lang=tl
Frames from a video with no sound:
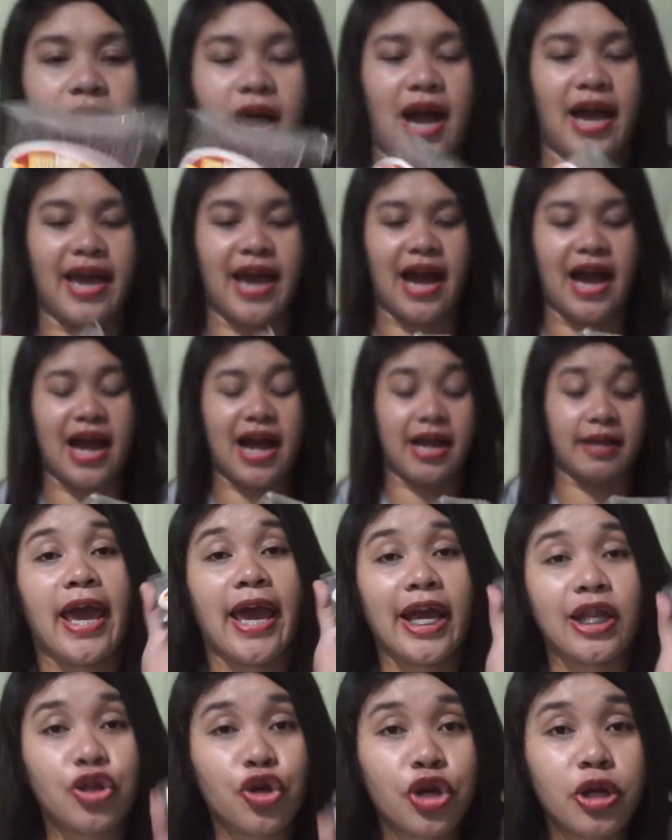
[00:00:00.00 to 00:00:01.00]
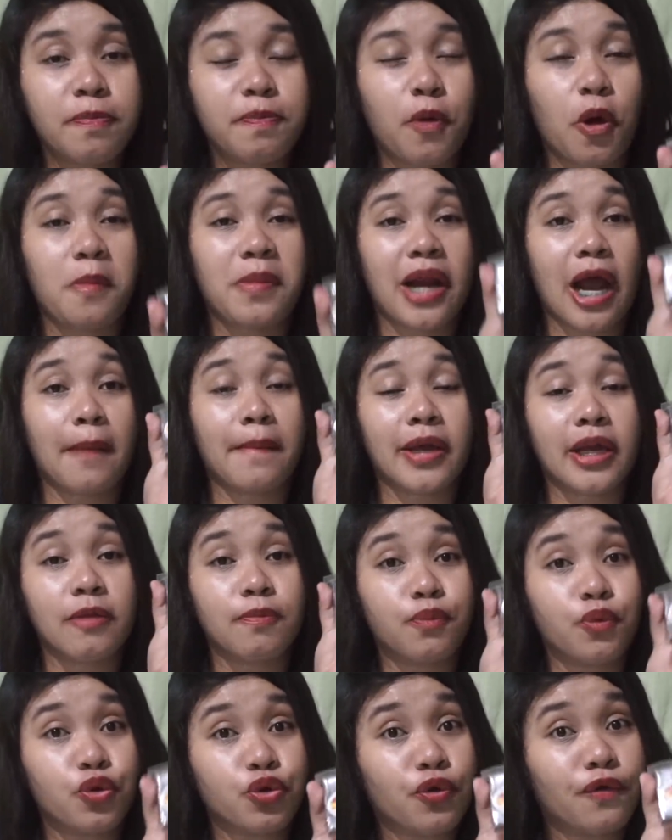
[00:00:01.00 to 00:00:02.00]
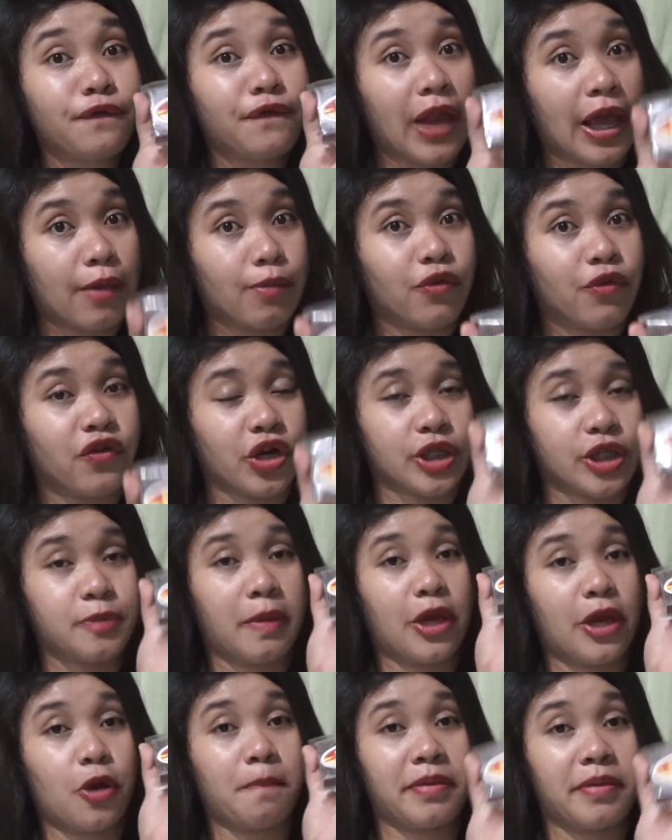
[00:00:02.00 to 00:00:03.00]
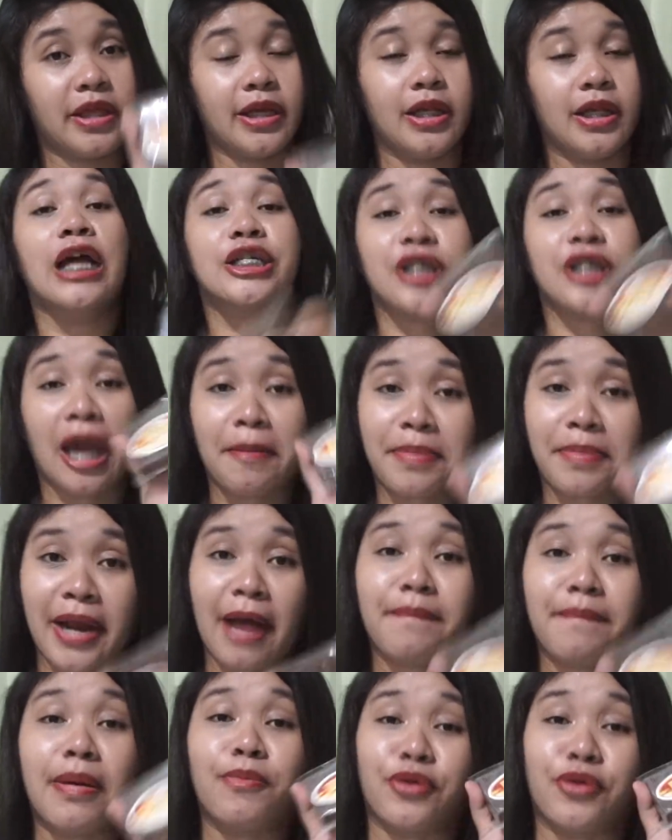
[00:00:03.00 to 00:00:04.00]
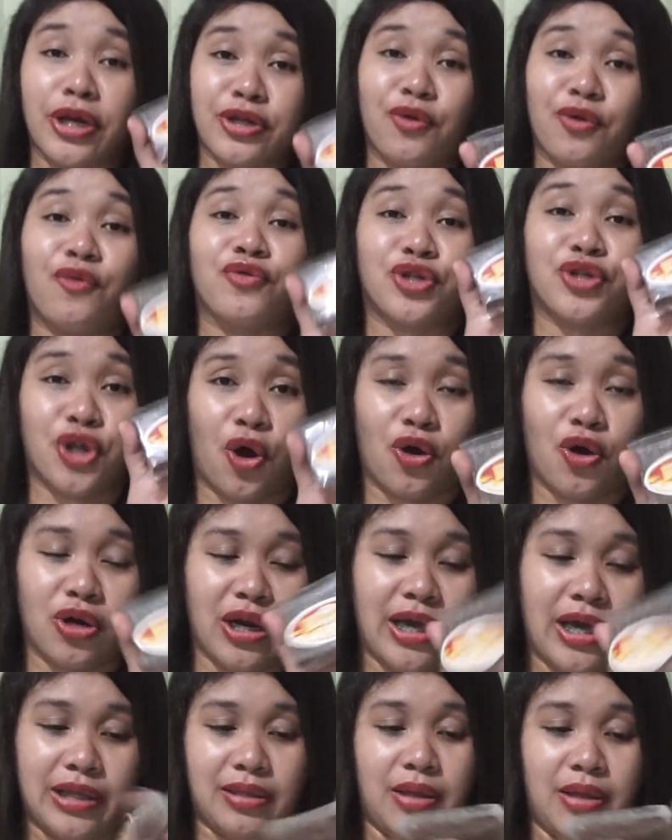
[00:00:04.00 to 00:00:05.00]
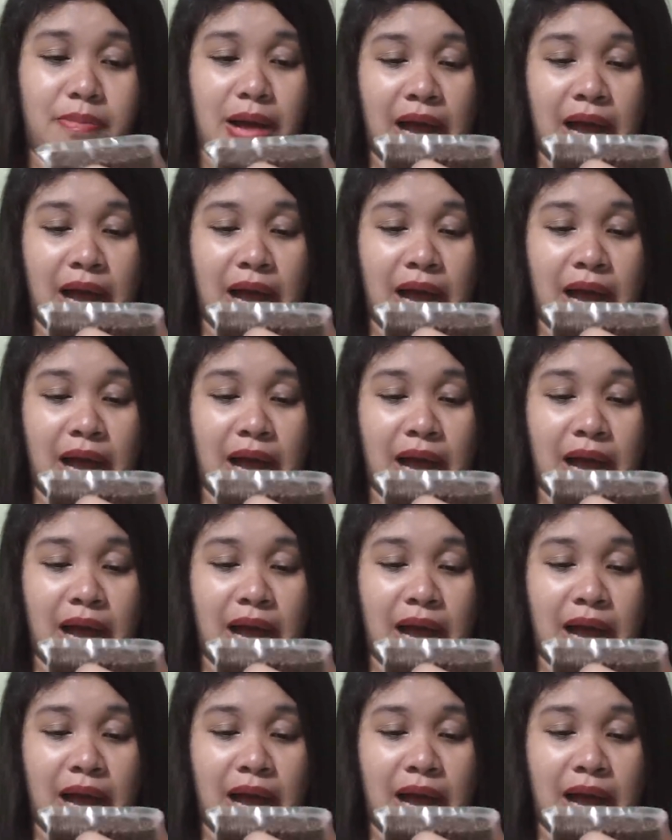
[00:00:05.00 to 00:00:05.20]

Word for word: Ayan. Ito rin po, marami rin po itong flavors. Pero ang pinili, syempre ang paborito kong chocolate, di ba?